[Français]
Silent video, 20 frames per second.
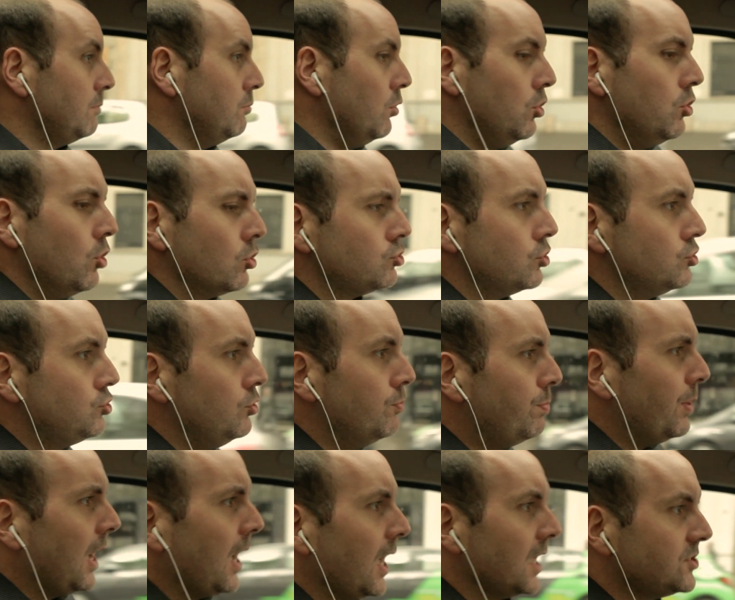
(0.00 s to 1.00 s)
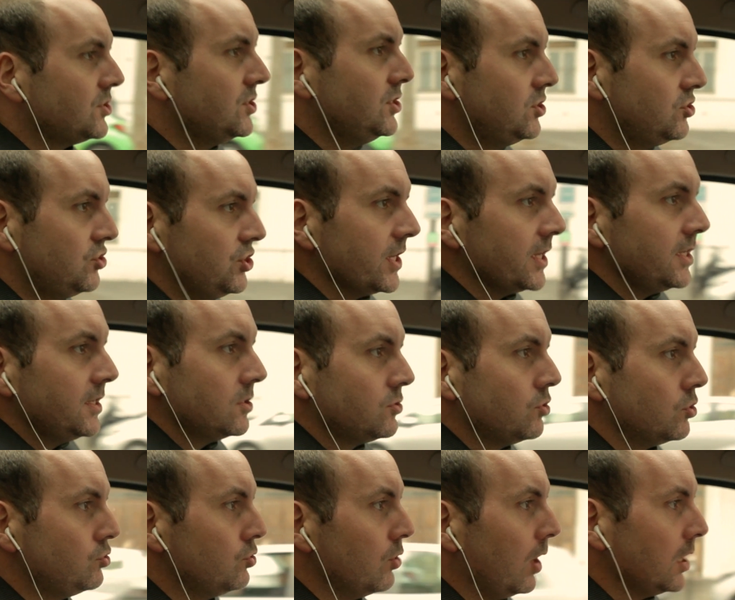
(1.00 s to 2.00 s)
Mais non, je suis pas raciste, chérie, qu'est-ce
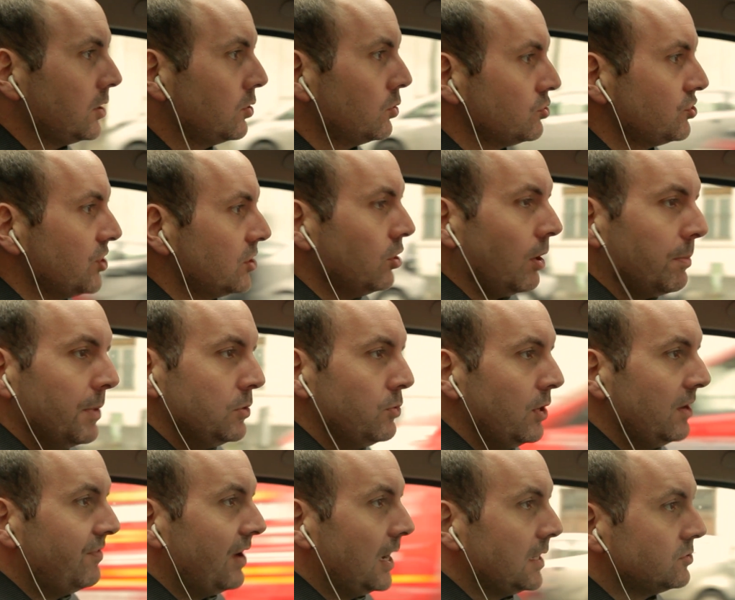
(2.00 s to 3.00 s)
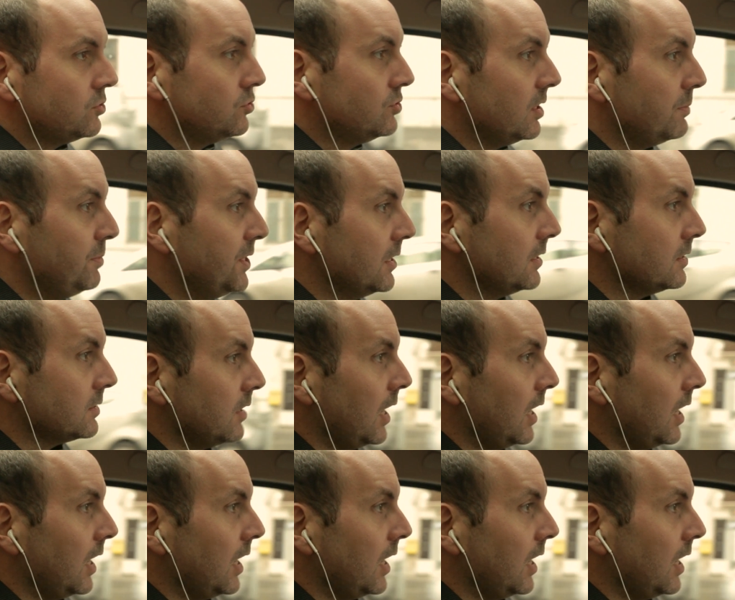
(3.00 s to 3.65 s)
que tu racontes J'adore Manuel Valls, tu sais bien,